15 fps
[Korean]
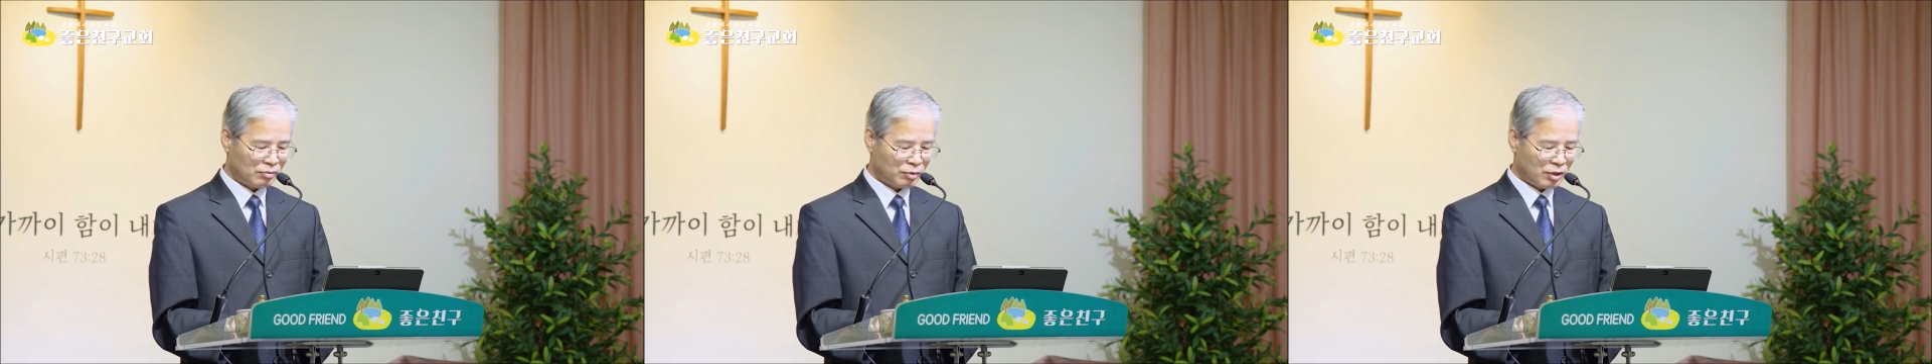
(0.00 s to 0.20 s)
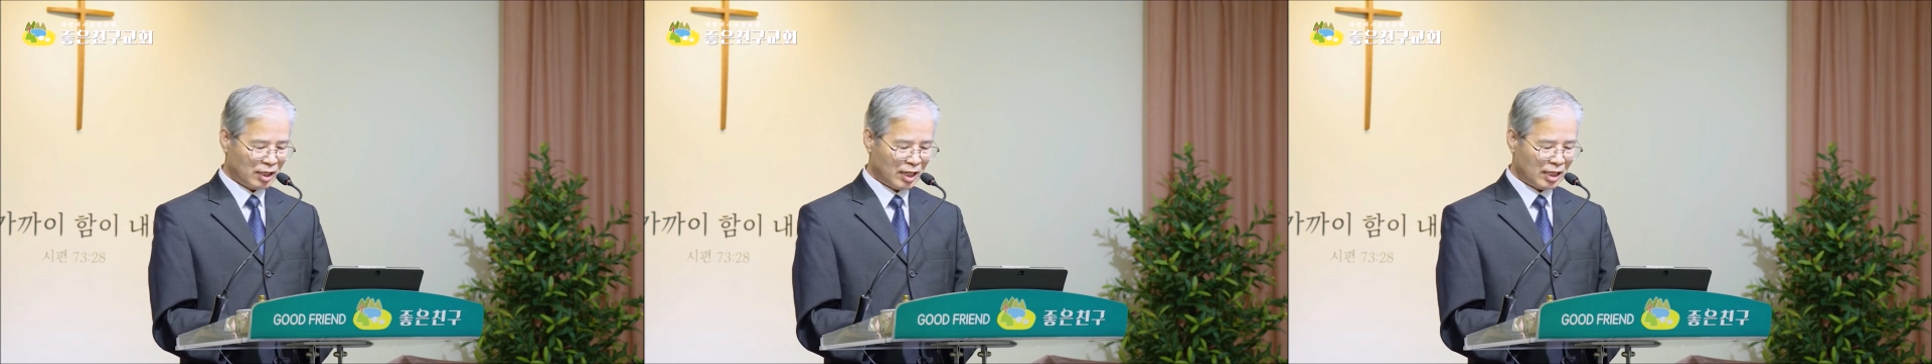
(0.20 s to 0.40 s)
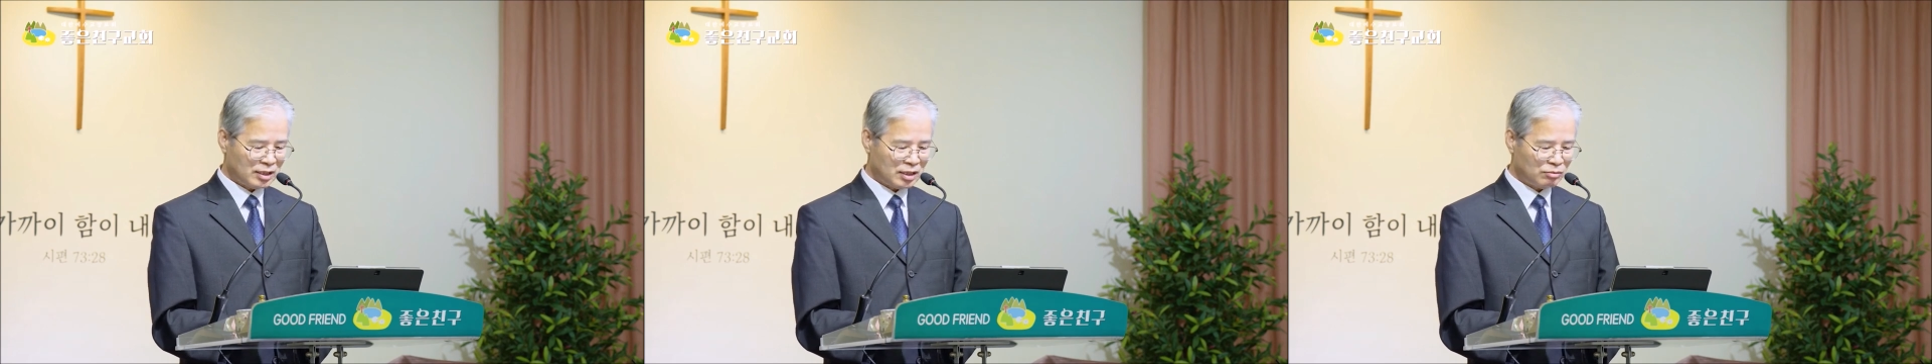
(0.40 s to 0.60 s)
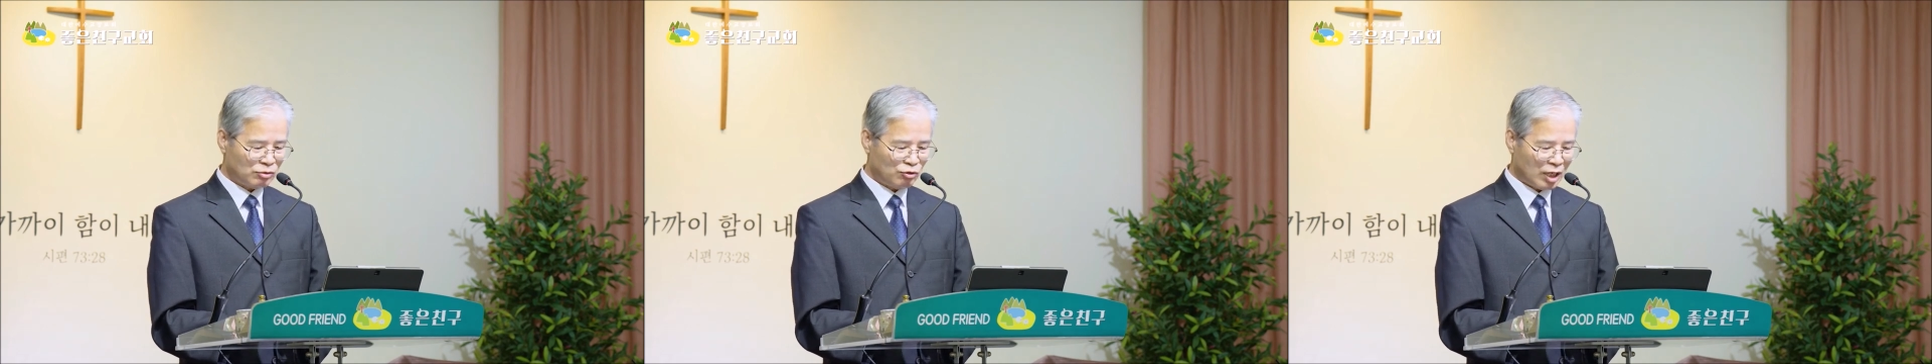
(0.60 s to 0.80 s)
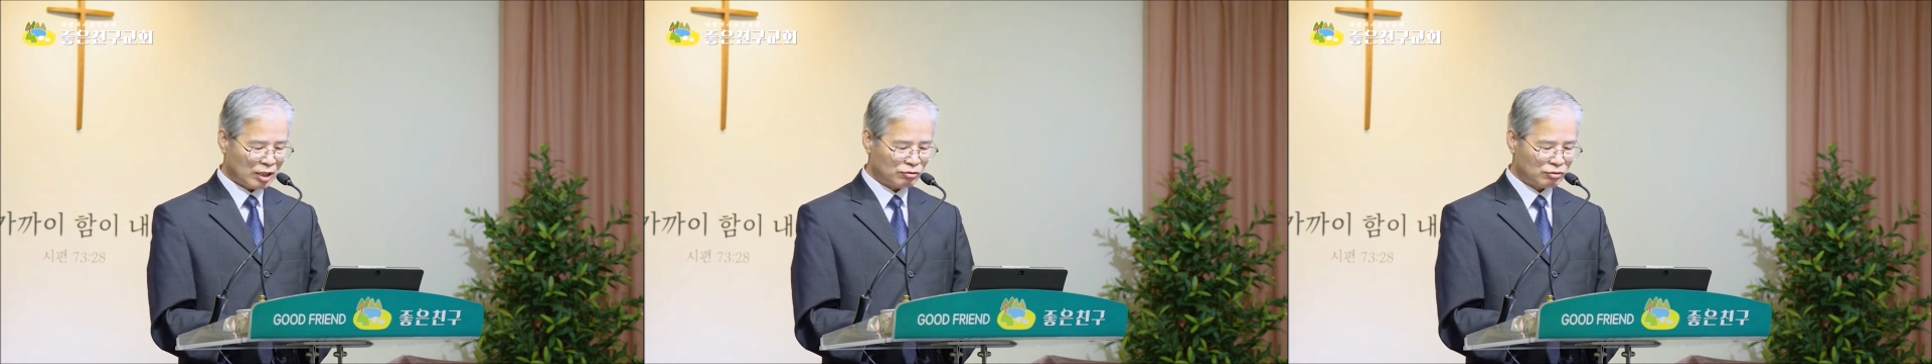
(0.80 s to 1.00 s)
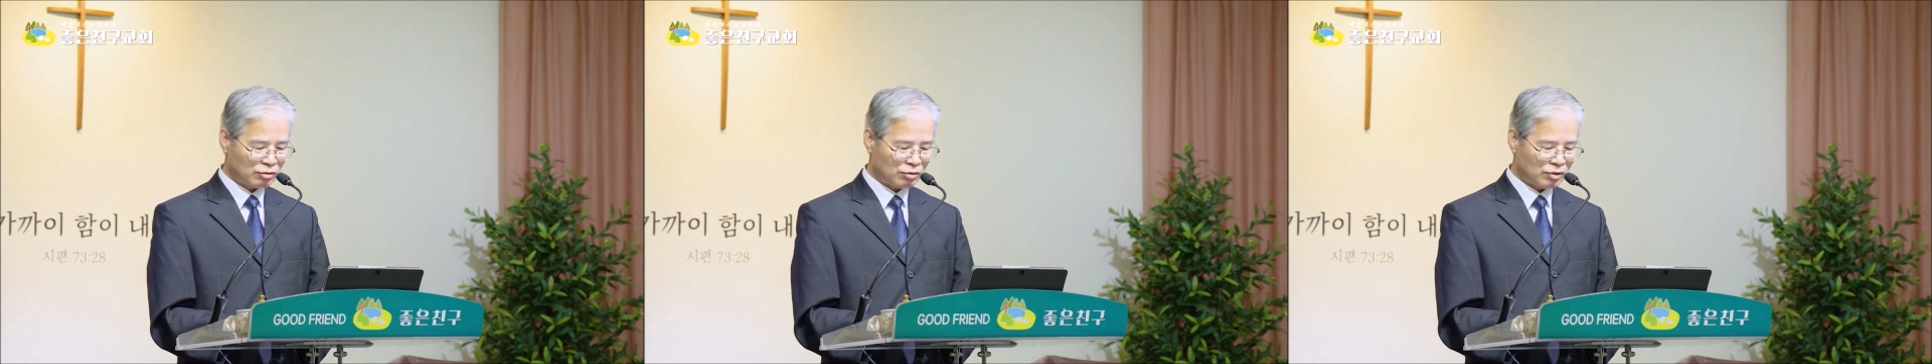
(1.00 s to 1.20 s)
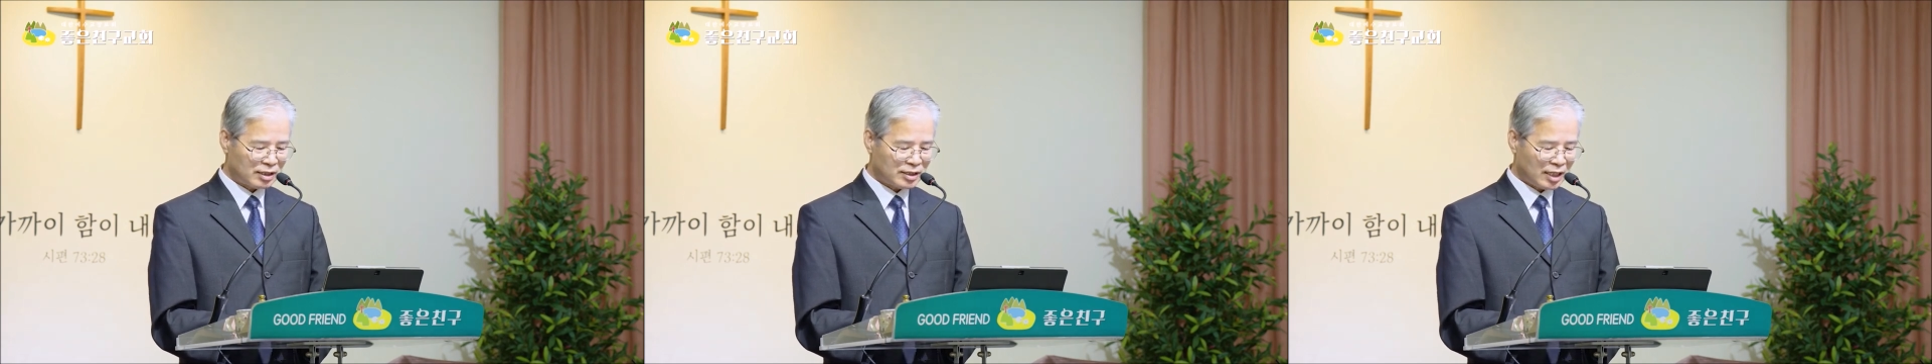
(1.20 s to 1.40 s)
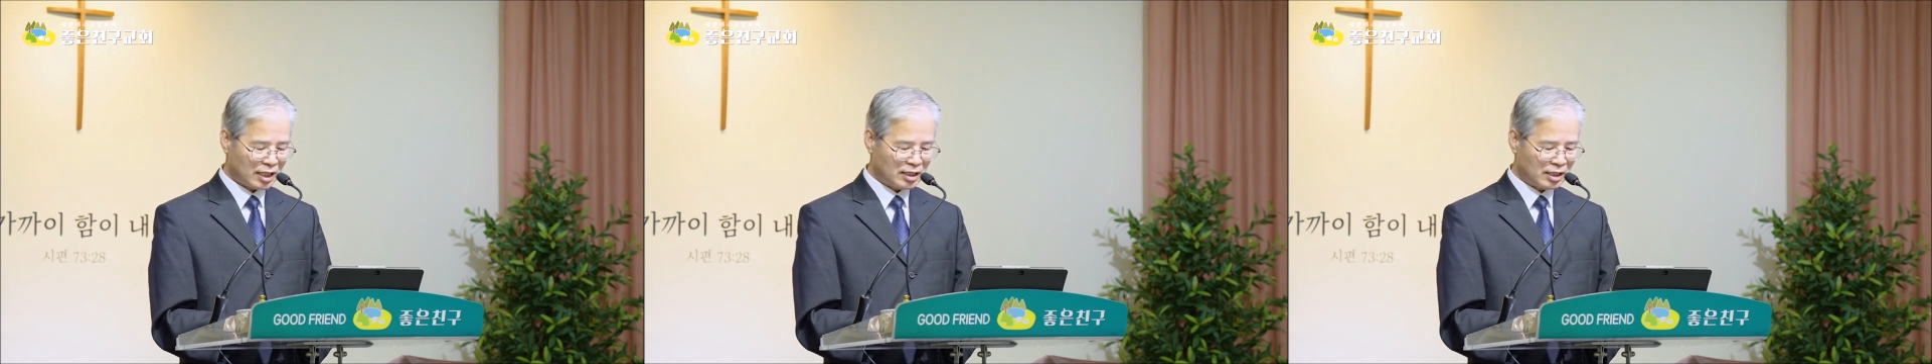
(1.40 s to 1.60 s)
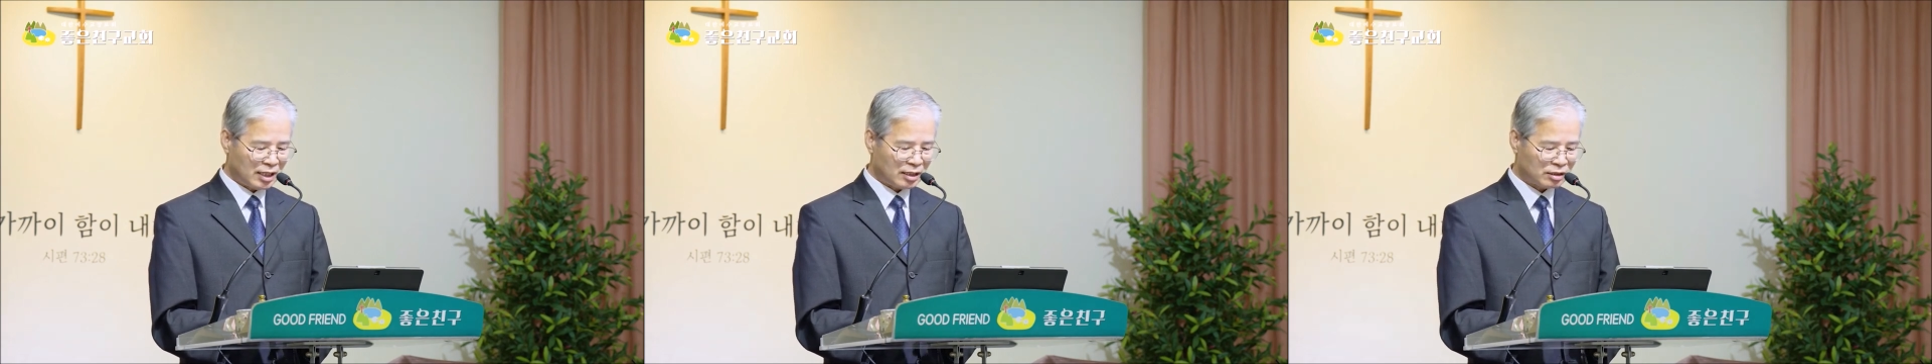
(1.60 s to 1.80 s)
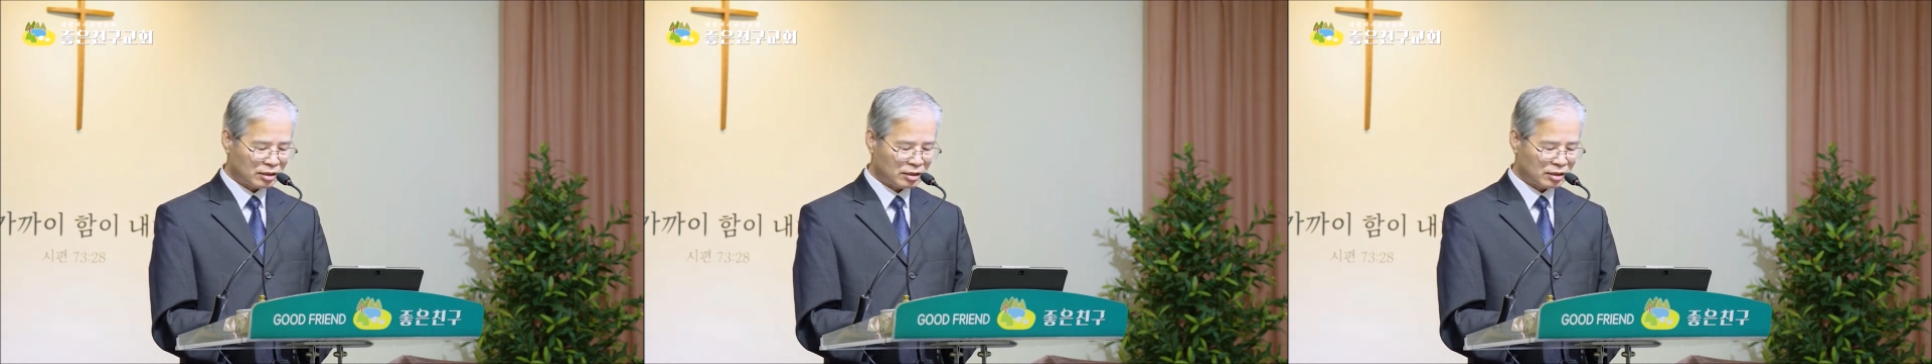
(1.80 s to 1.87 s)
편안한 집을 놔두고 산이나